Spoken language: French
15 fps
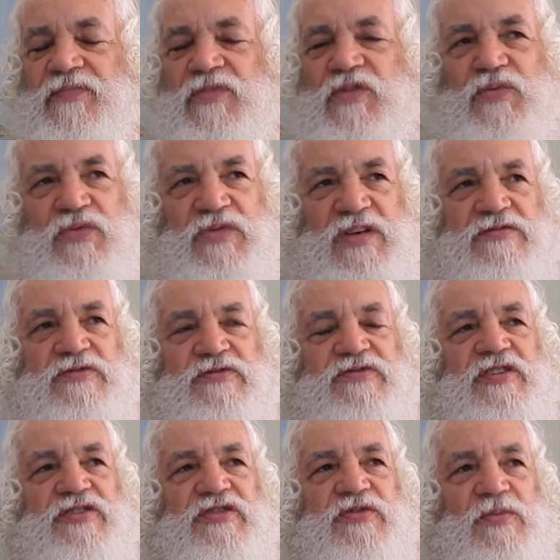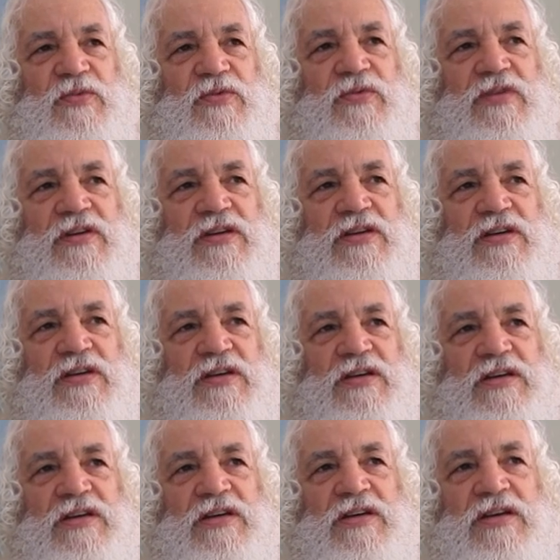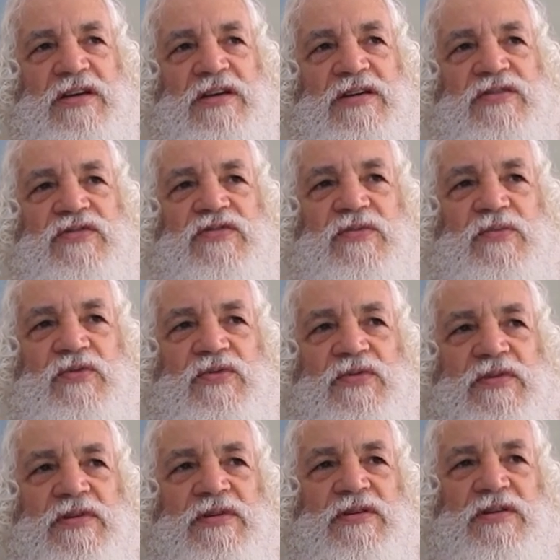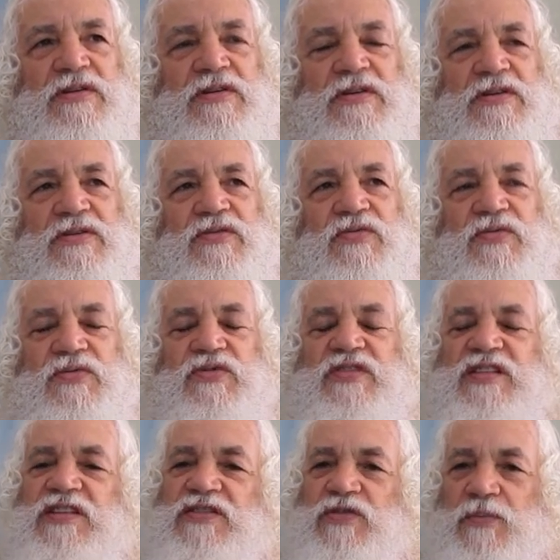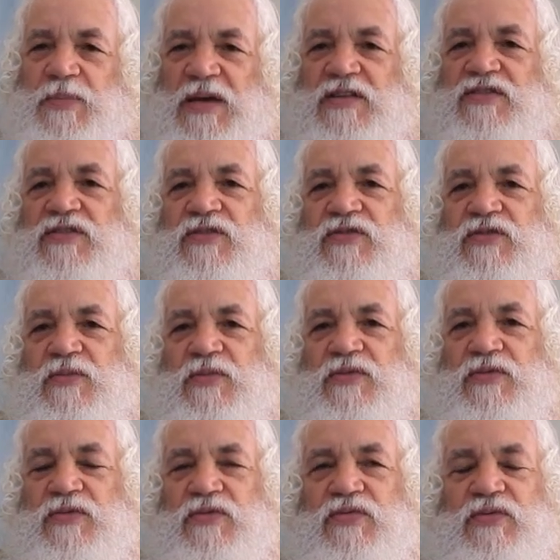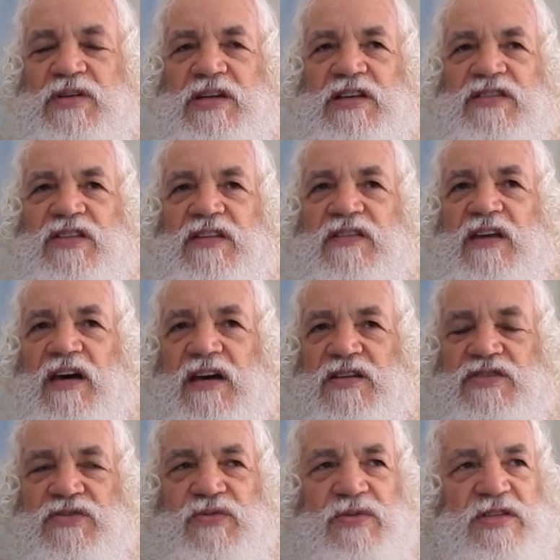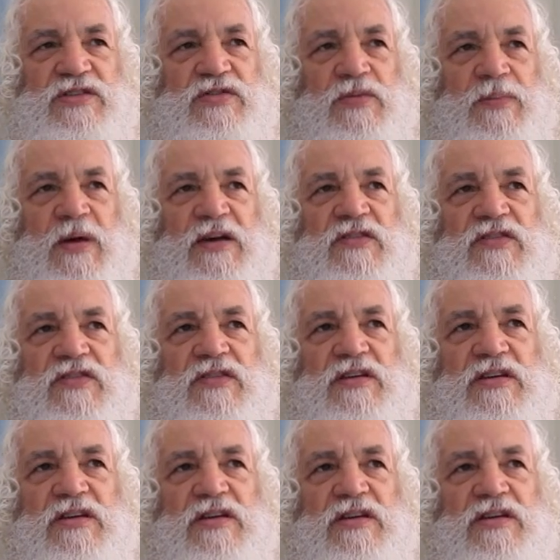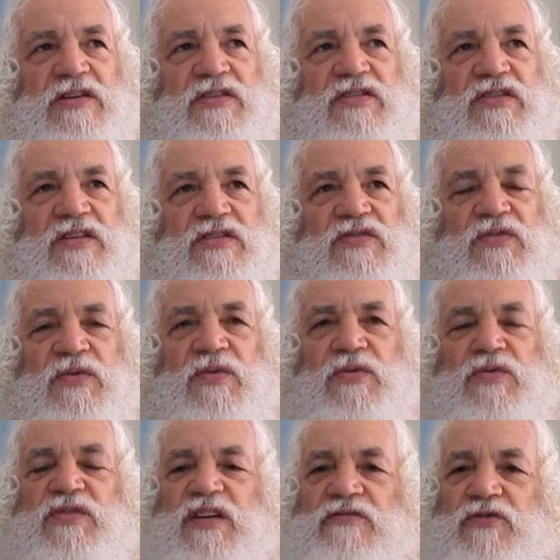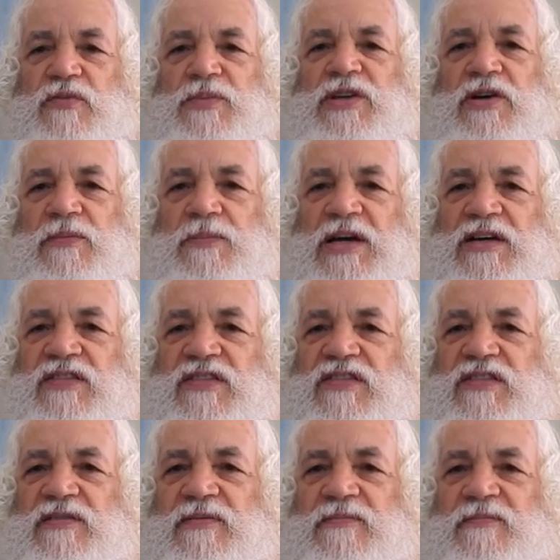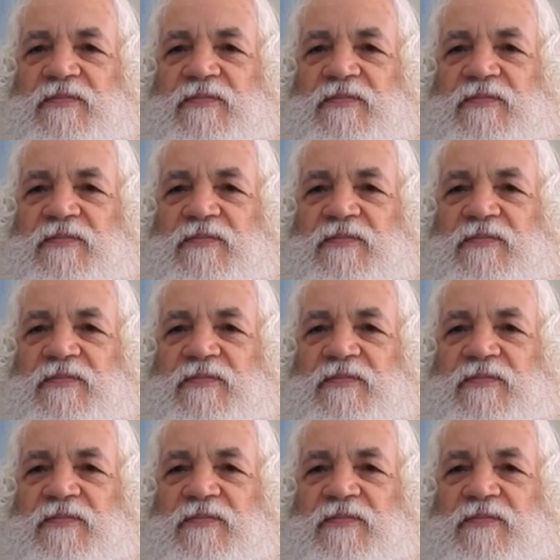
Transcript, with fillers: Nous avons fait ce monde et ce monde, tout ce qui se passe dans ce monde, toutes les interactions qui se passent, c'est ce que nous avons mis en place.